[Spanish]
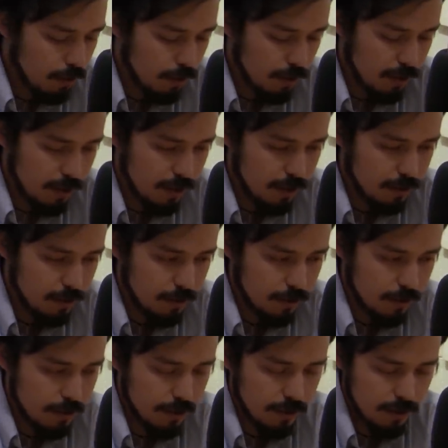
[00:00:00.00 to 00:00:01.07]

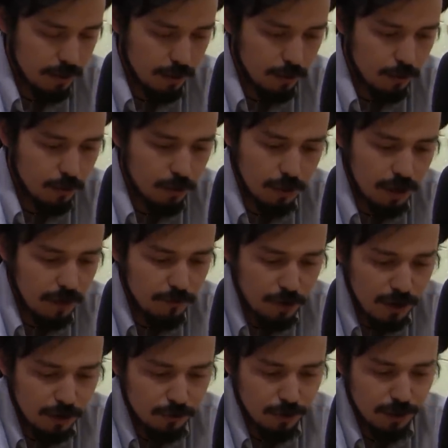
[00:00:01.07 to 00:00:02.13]
eh, con las
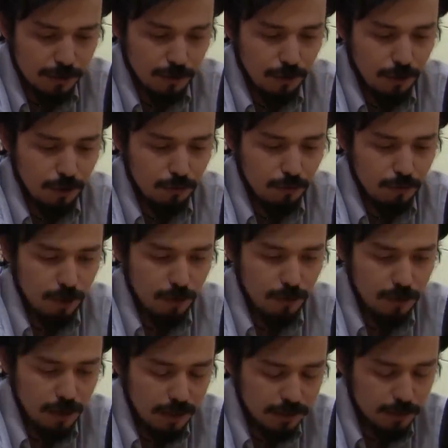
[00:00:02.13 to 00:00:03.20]
violaciones a los derechos
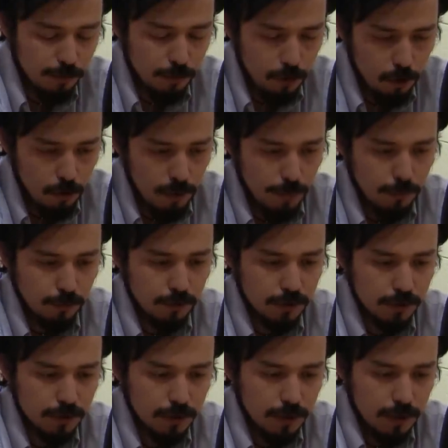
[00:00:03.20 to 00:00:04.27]
humanos y hace el pueblo mapuche.